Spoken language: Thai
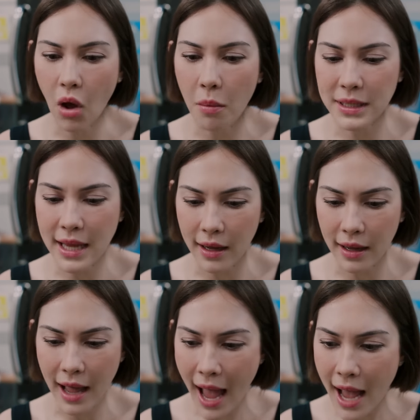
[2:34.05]
ตรงมาจาก
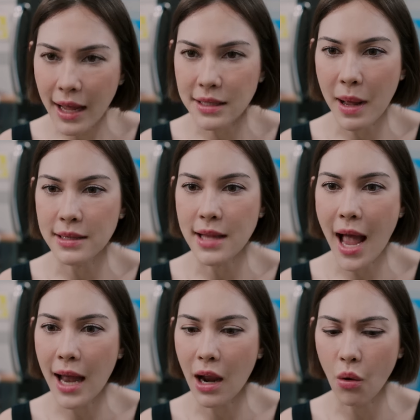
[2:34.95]
ห้างเอสพลา
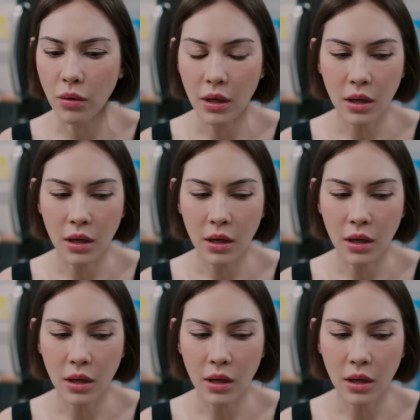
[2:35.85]
ซ่าแล้ว